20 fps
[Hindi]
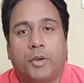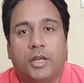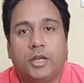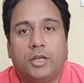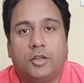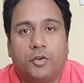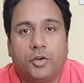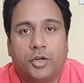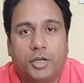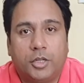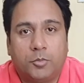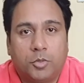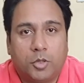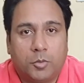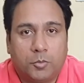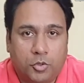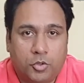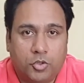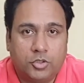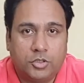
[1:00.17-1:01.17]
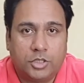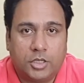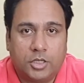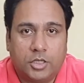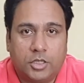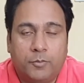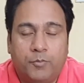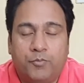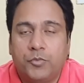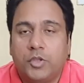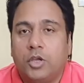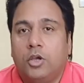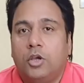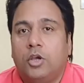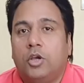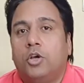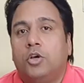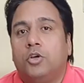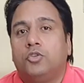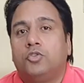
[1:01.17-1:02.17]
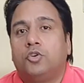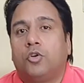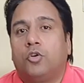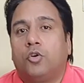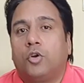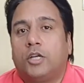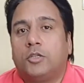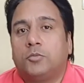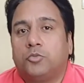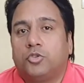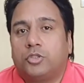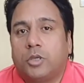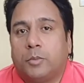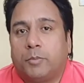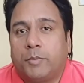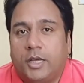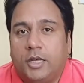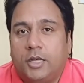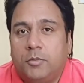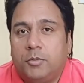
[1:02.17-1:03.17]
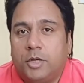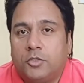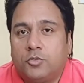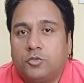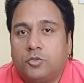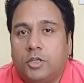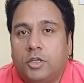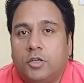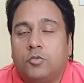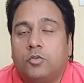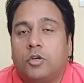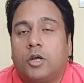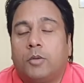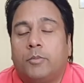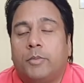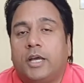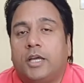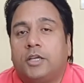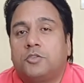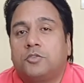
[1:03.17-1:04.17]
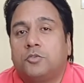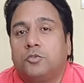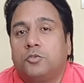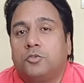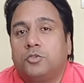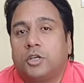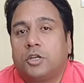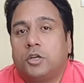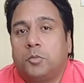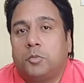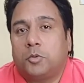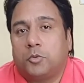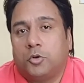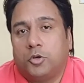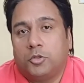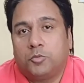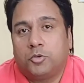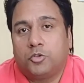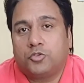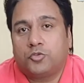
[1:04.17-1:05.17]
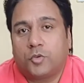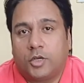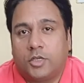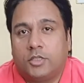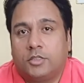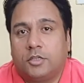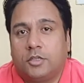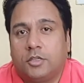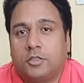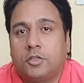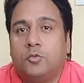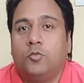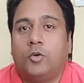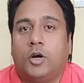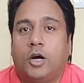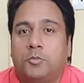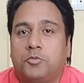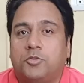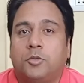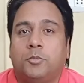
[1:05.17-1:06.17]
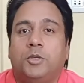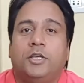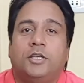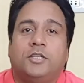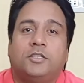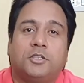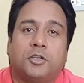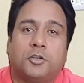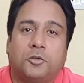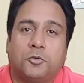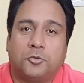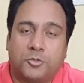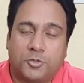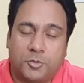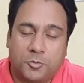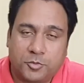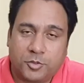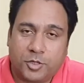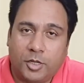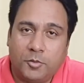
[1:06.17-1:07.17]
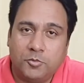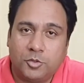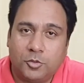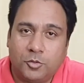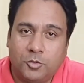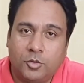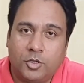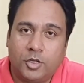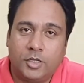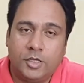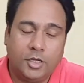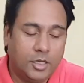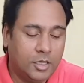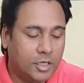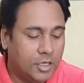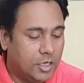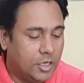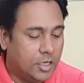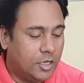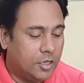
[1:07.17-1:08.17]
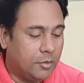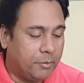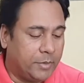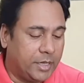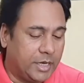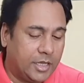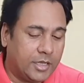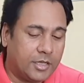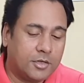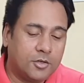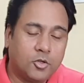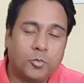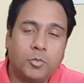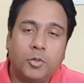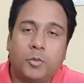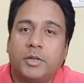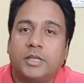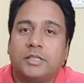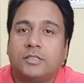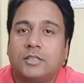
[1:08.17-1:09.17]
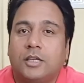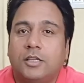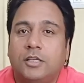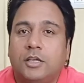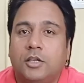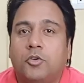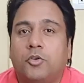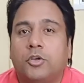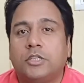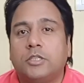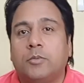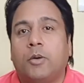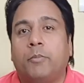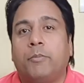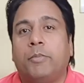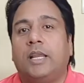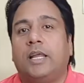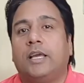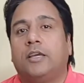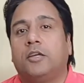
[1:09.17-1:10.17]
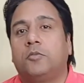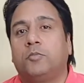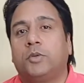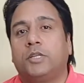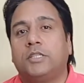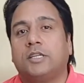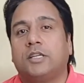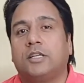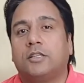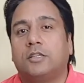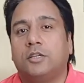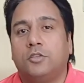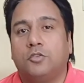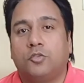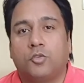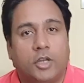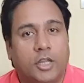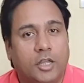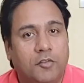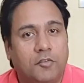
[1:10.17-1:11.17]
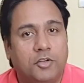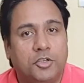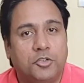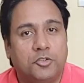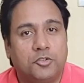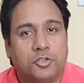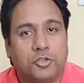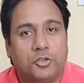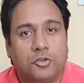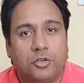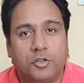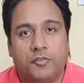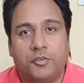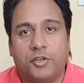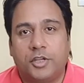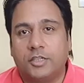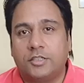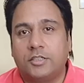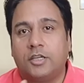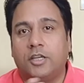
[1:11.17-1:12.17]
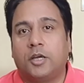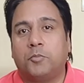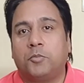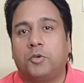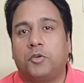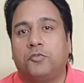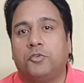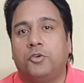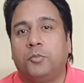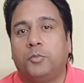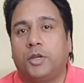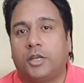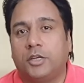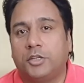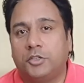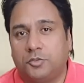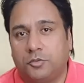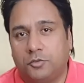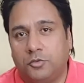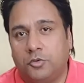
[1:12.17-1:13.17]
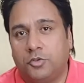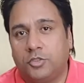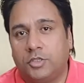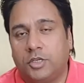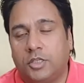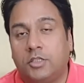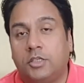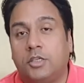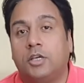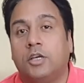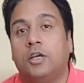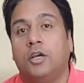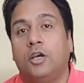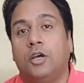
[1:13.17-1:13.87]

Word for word: पाइल की रीडिंग पर पहुंच जाएंगे जो लोग आज मुझसे पहली बार जुड़े हैं उनका मैं एस्ट्रो गुरु चैनल पर बहुत बहुत स्वागत करता हूं आप सभी इस चैनल को सब्सक्राइब जरूर करिए बेल आइकन को भी प्रेस करिए क्योंकि जब आप बेल आइकन प्रेस करते हैं तो नए वीडियोस की नोटिफिकेशन आपके फ़ोन पर आनी शुरू हो जाती है